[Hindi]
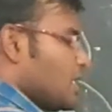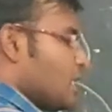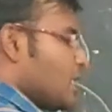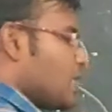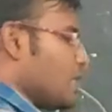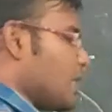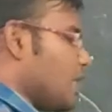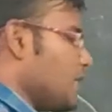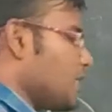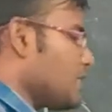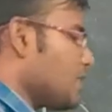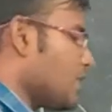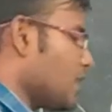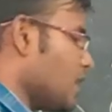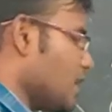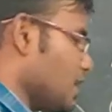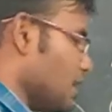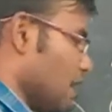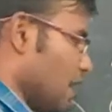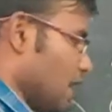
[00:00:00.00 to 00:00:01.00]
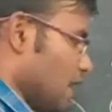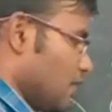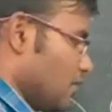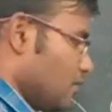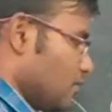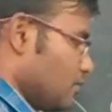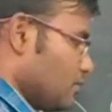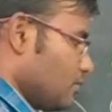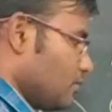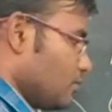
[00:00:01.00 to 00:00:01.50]
इन ग्रेजिंग एरिया
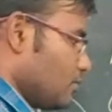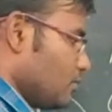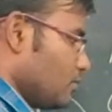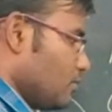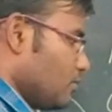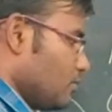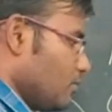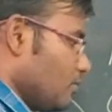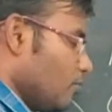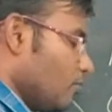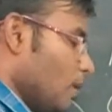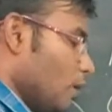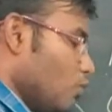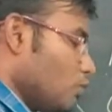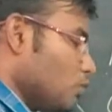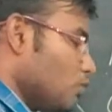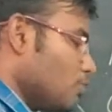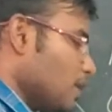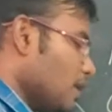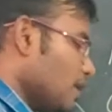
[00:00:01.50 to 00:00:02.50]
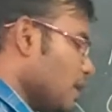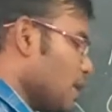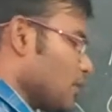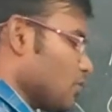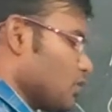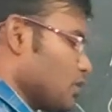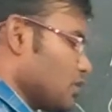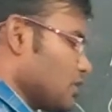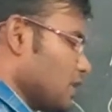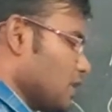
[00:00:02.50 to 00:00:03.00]
बहुत बढ़िया
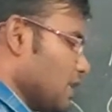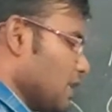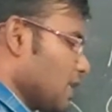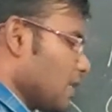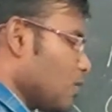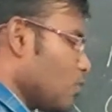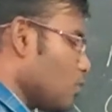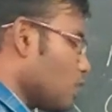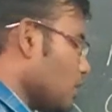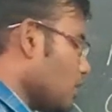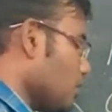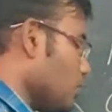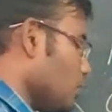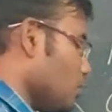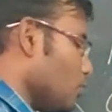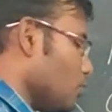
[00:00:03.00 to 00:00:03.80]
क्वेश्चन है क्योंकि वो